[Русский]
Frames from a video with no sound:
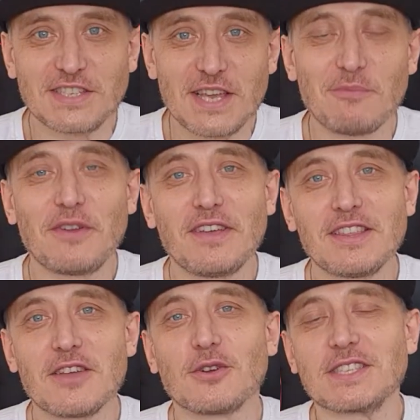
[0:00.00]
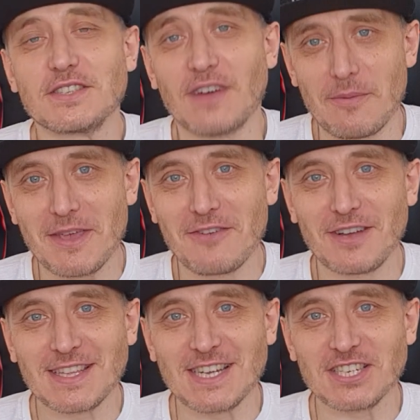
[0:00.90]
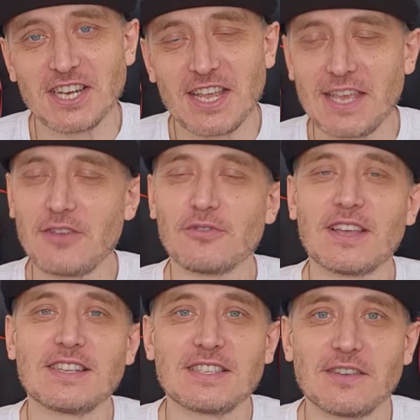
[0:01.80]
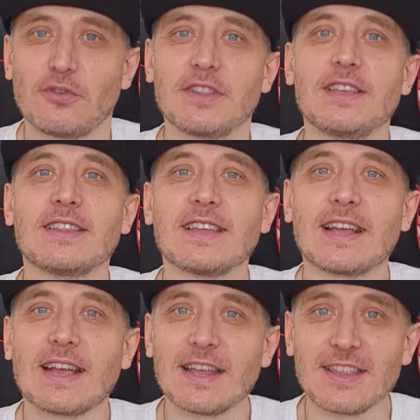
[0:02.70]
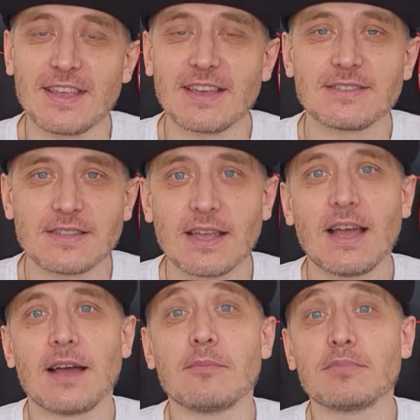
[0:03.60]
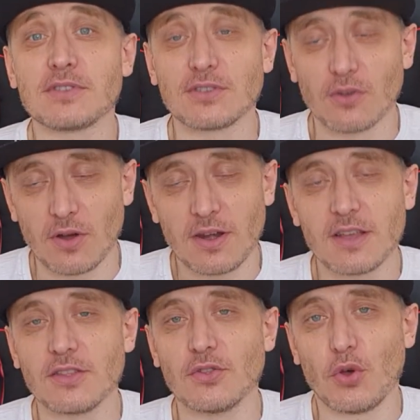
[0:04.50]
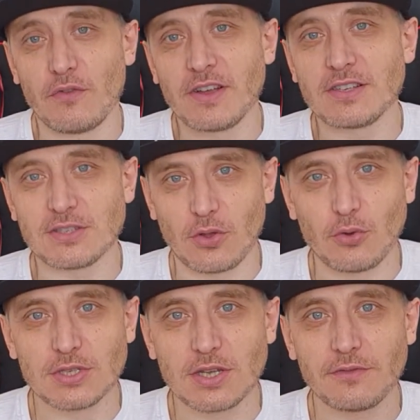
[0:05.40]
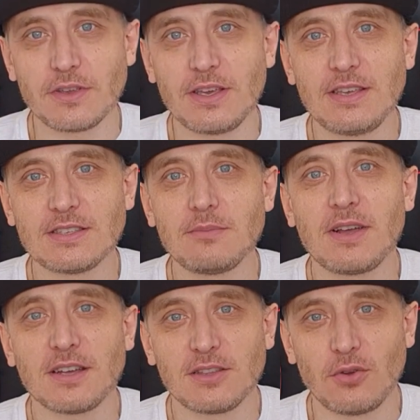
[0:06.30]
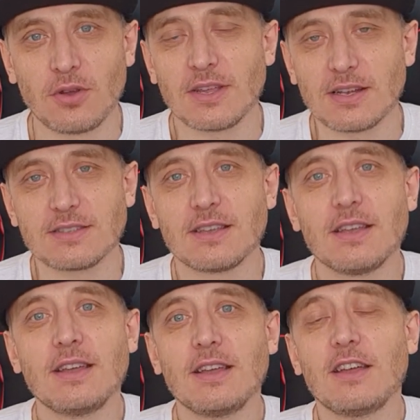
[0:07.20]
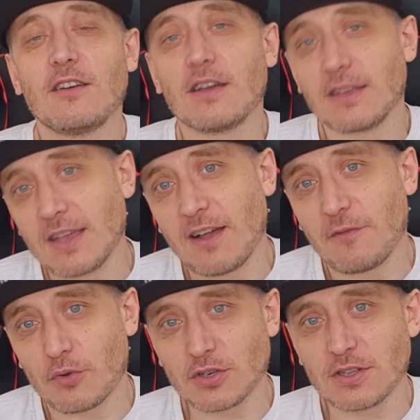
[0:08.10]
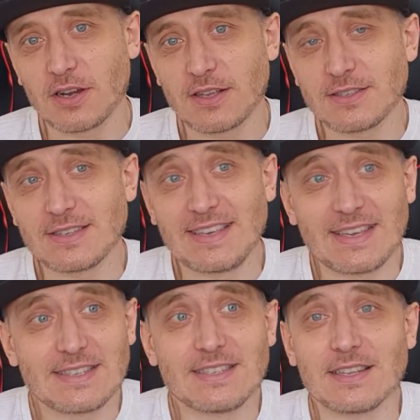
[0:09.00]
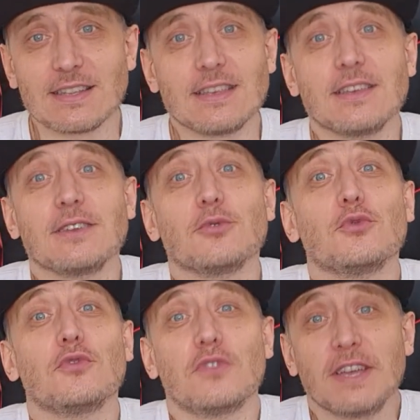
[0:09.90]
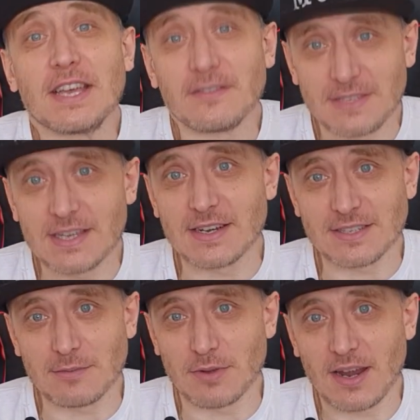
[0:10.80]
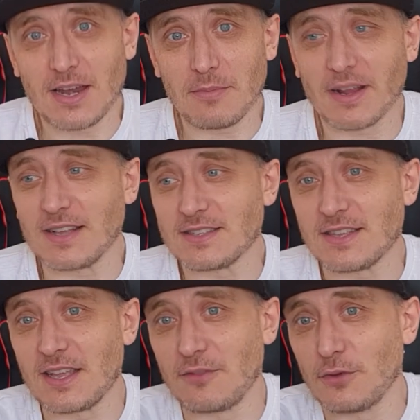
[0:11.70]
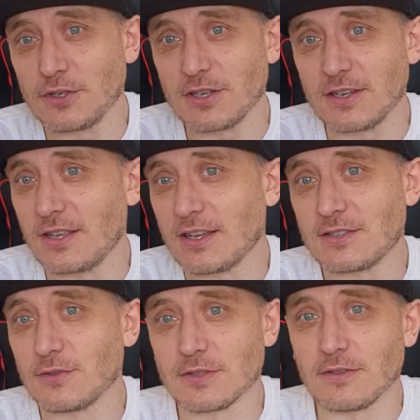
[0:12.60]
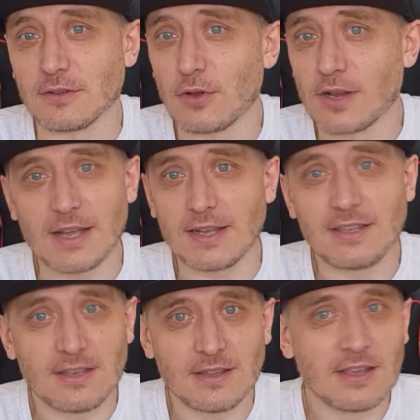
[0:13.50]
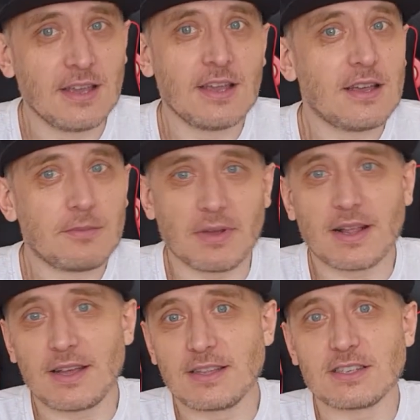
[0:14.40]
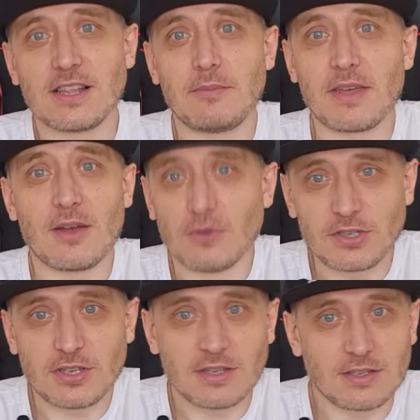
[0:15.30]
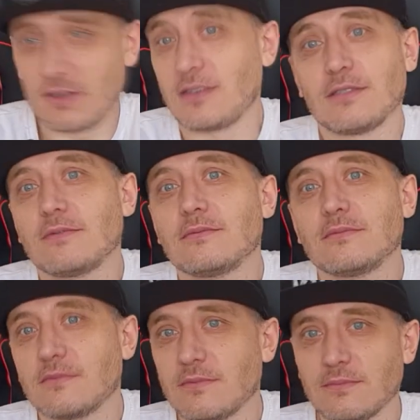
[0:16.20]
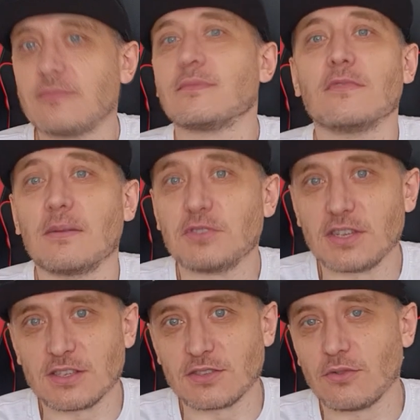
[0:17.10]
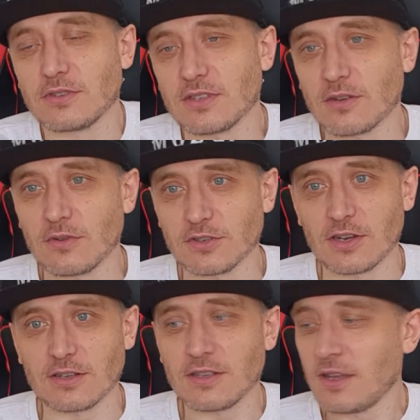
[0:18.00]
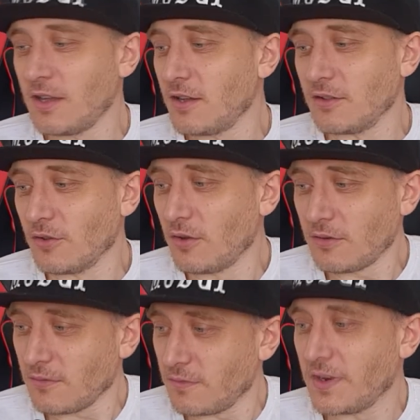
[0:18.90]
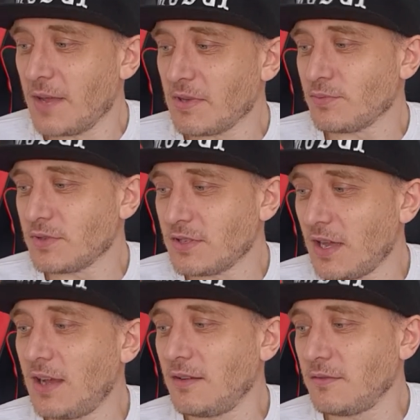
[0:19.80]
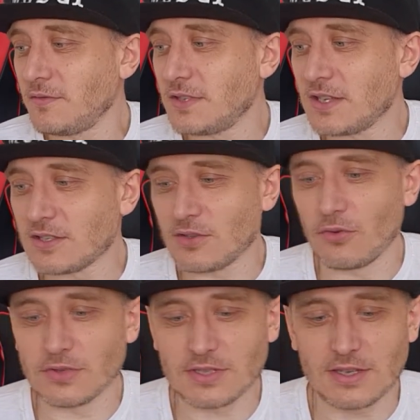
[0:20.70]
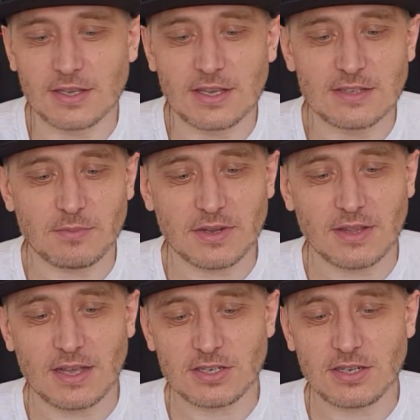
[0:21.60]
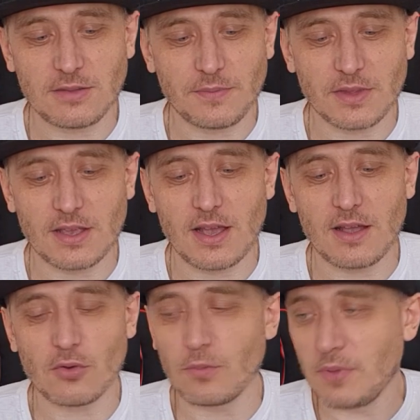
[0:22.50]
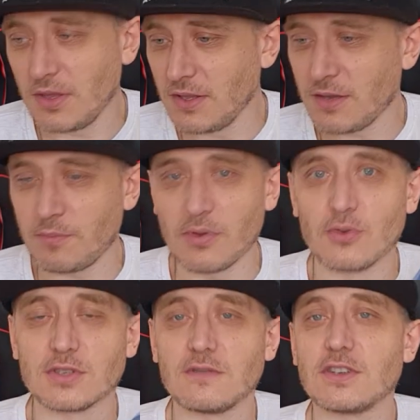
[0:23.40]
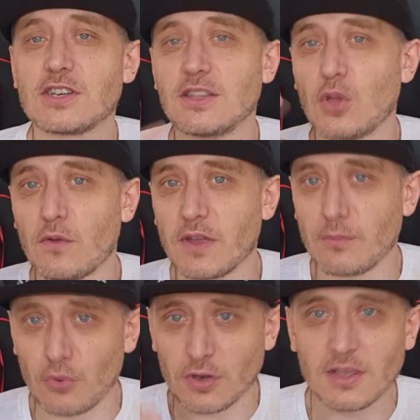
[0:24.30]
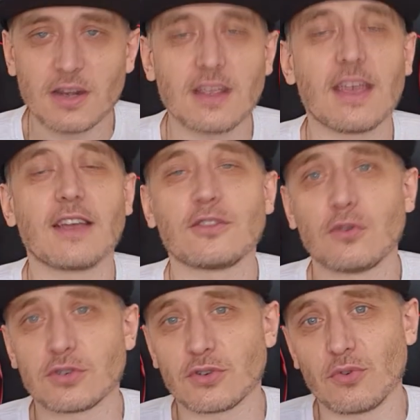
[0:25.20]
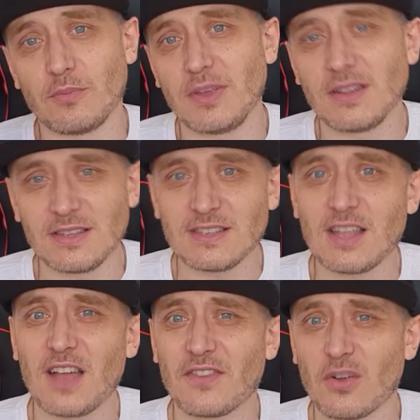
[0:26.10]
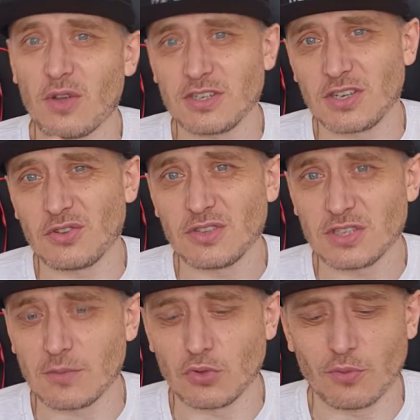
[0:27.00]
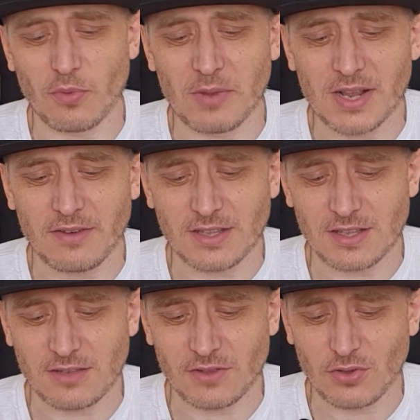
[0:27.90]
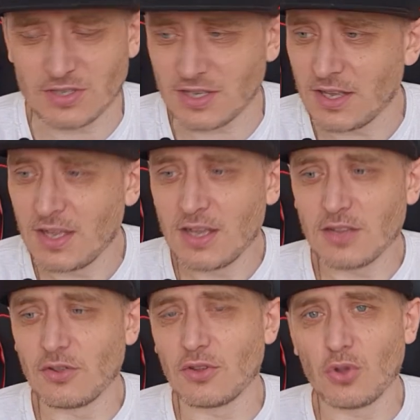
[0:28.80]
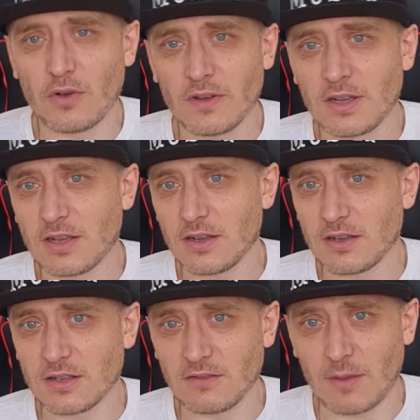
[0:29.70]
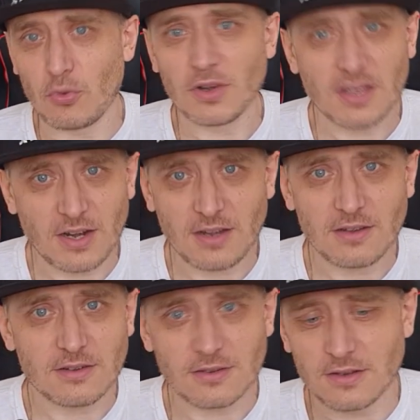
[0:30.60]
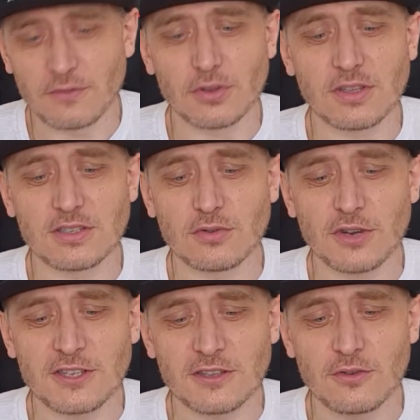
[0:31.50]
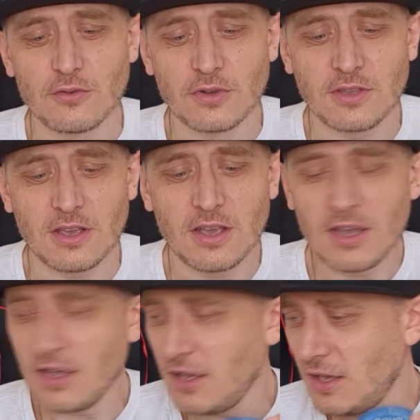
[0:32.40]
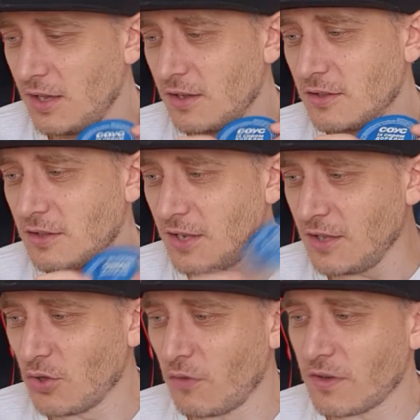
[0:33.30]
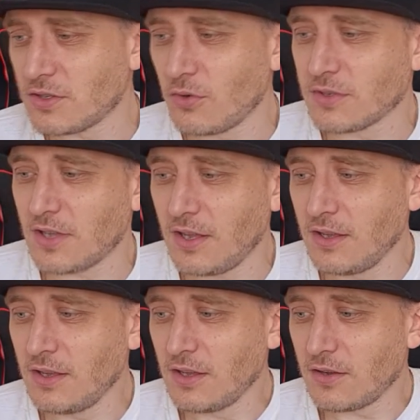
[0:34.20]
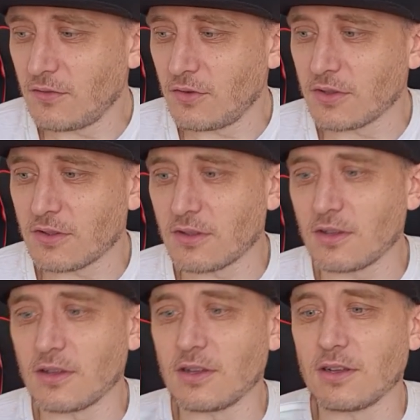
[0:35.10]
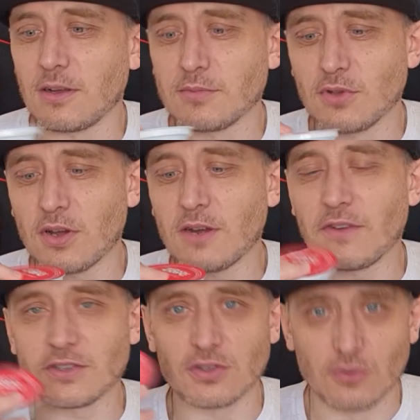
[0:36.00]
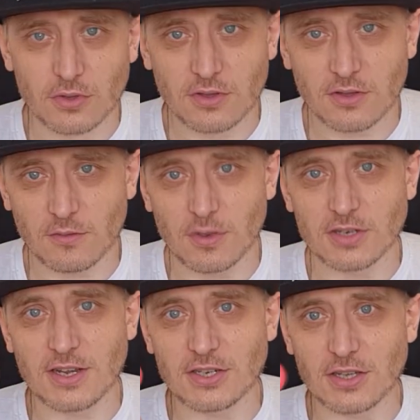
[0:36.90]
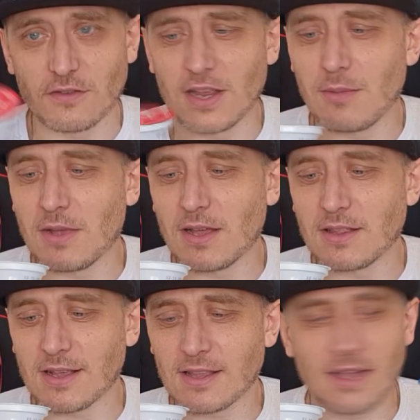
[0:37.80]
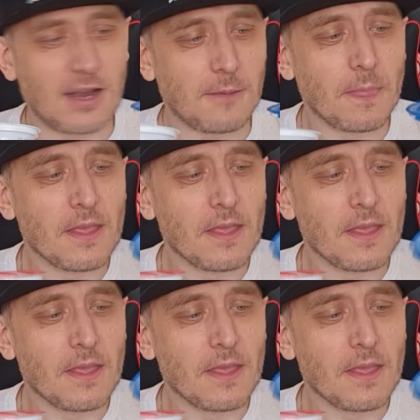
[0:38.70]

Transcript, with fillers: Всем привет, народ! С вами Иван Кожей, и у нас сегодня наконец-то обзор новых соусов из Макдональдс. Я в прошлый раз ездил, и, увы, их все разобрали, пока стоял в очереди, отсутствовал только один. Пока дошла моя очередь, вообще соусы закончились. Но время спустя все соусы есть в продаже, я купил их, плюс вышли новые бургеры, я их тоже купил. Не знаю, в какой очередности буду публиковать эти видосы, но новых э, два бургера э, вот, из украинской кухни и э, три новых соуса. Вот, э, обзоры вас ждут в ближайшее время на канале.